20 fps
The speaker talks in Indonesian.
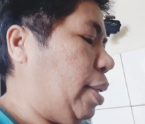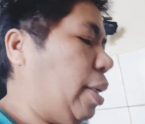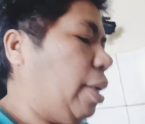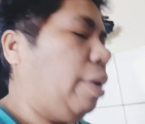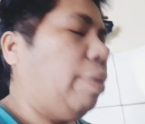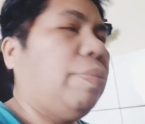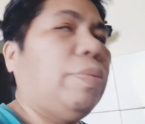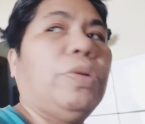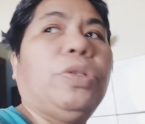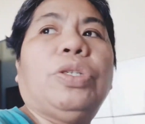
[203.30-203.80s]

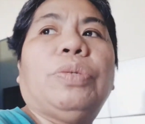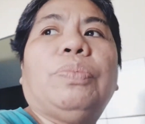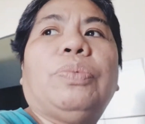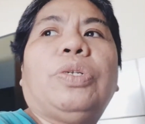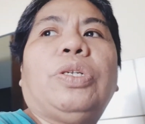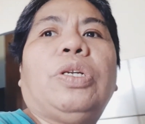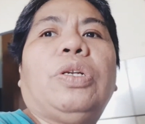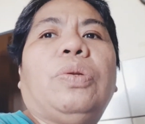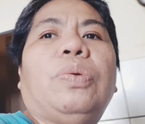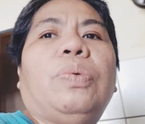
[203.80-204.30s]
saya mau jemur
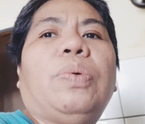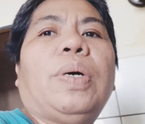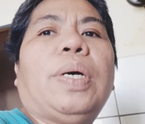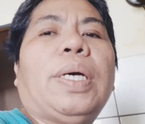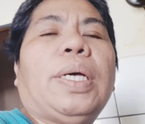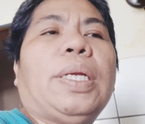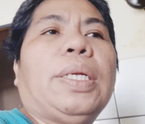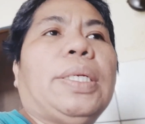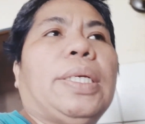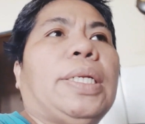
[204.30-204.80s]
di
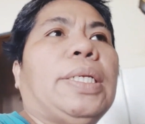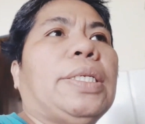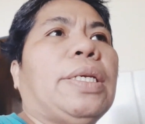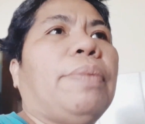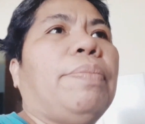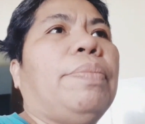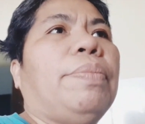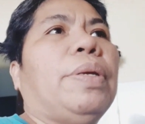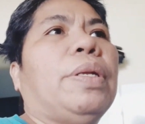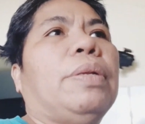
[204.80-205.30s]
luar jadi
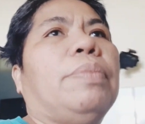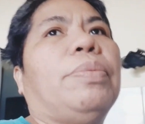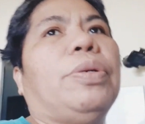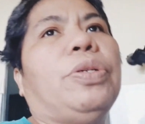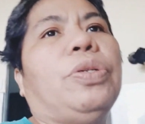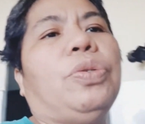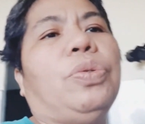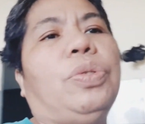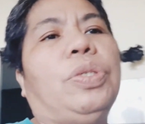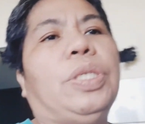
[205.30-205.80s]
sambil
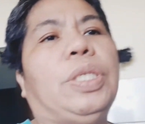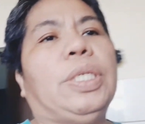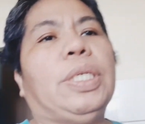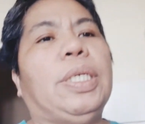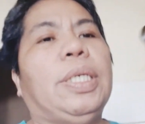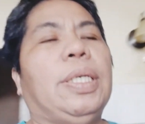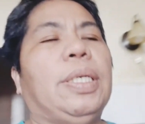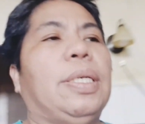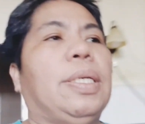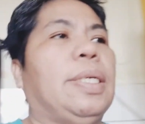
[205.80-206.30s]
mencuci